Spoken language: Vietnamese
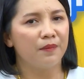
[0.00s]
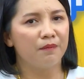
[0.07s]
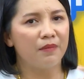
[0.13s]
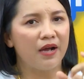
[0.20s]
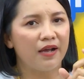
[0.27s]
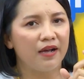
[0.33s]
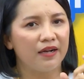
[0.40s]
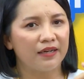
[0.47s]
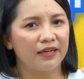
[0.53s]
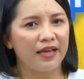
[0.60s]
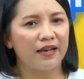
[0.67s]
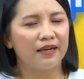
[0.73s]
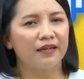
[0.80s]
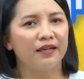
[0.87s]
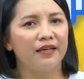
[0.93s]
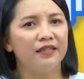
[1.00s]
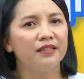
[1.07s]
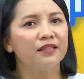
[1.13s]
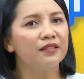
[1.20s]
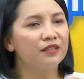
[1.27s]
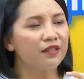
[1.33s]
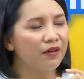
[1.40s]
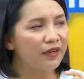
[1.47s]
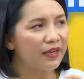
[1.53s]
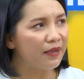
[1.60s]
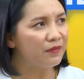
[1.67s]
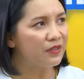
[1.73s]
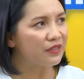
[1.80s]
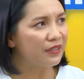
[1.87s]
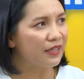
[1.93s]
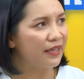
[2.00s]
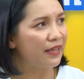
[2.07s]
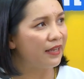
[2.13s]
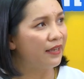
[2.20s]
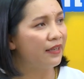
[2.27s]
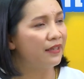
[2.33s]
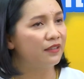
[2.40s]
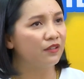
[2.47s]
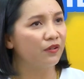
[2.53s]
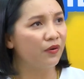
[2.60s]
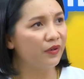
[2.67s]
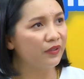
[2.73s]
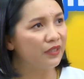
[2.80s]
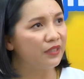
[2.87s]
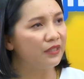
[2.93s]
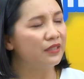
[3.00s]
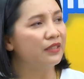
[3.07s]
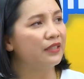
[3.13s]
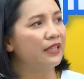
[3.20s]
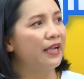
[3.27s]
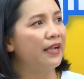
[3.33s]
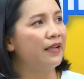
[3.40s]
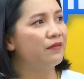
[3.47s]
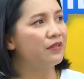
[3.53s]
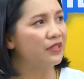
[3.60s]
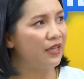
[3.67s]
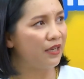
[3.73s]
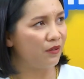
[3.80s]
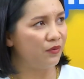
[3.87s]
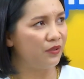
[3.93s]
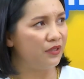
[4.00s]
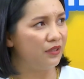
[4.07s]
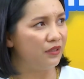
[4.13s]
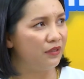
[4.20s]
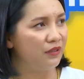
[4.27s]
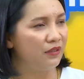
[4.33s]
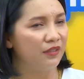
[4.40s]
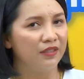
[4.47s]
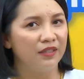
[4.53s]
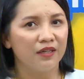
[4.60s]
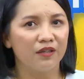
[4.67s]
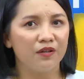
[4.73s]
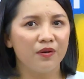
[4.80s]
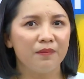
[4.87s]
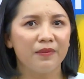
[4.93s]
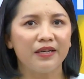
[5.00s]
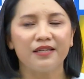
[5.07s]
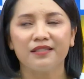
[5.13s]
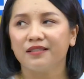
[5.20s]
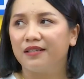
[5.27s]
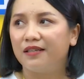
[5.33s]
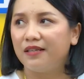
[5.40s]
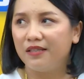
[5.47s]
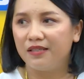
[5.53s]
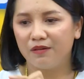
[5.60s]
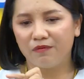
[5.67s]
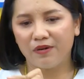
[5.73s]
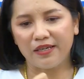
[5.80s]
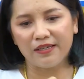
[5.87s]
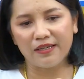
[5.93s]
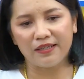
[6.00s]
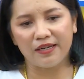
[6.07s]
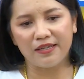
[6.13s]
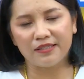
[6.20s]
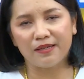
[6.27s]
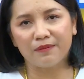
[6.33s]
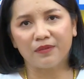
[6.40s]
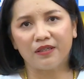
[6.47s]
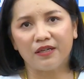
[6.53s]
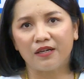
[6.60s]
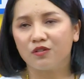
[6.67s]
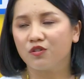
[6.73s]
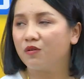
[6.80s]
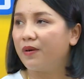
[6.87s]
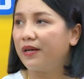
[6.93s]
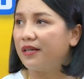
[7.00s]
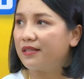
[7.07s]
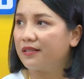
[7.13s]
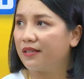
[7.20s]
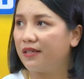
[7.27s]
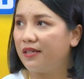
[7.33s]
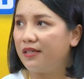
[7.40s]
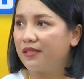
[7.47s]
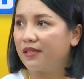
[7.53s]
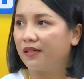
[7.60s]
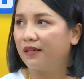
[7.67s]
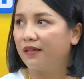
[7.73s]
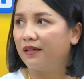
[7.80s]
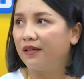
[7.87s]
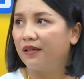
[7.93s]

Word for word: bà cả này dương trong cai Việt Nam to tại dương cai Việt Nam luôn dương đôi My Destiny dương vay ngày hai năm cả nát cho My Destiny chẳng